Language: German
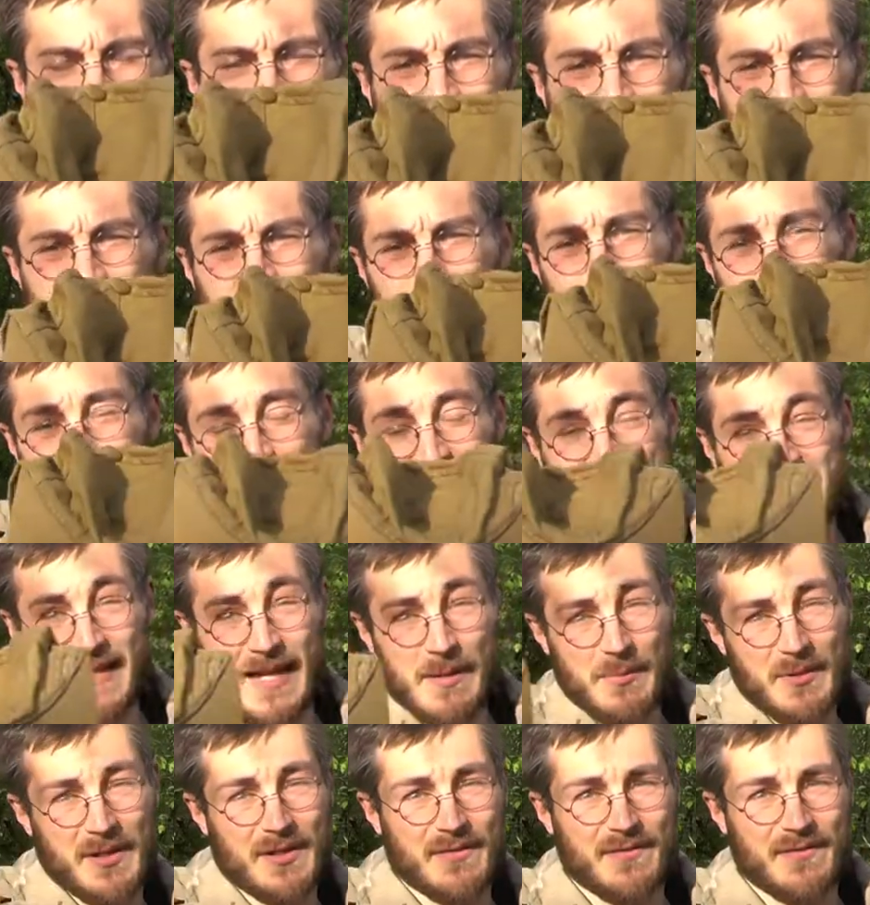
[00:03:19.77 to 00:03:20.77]
Braun,
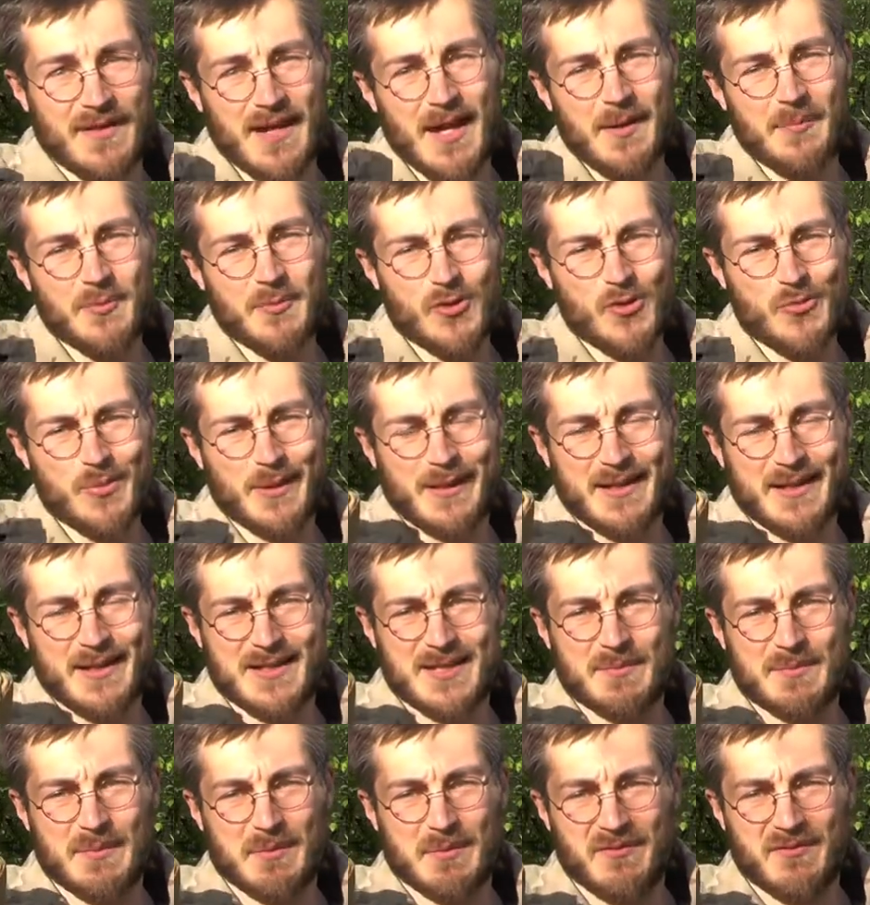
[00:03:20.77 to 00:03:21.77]
selber gefärbt,
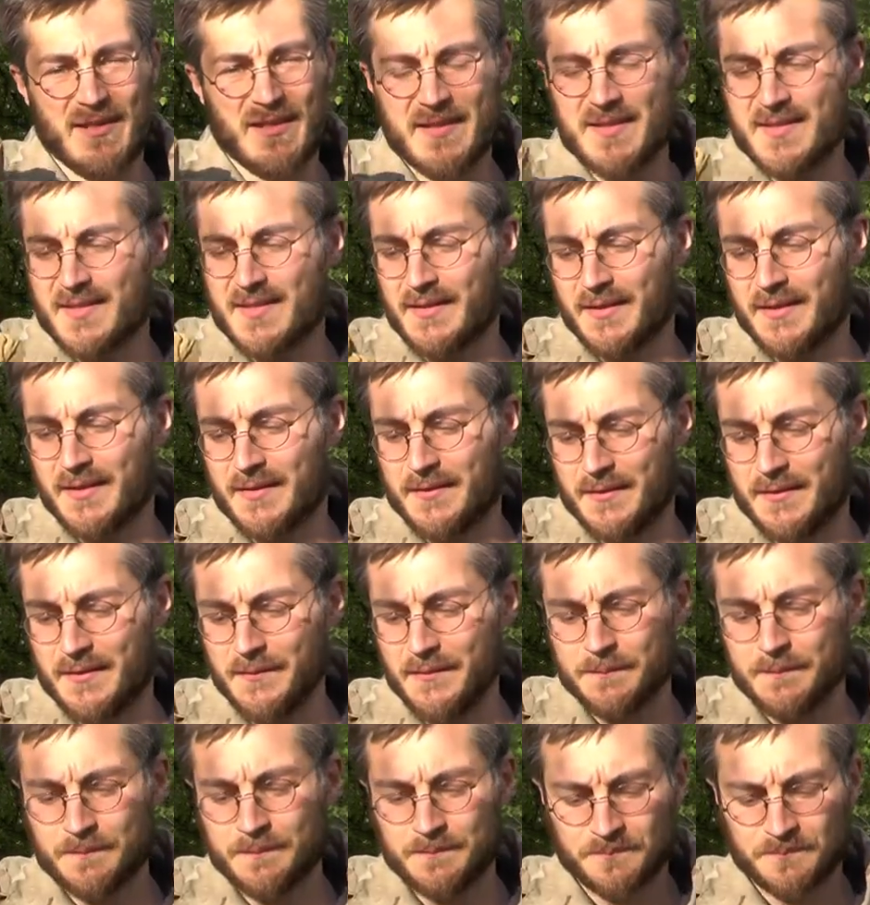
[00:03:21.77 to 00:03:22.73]
übrigens mit Pflanzenrinden.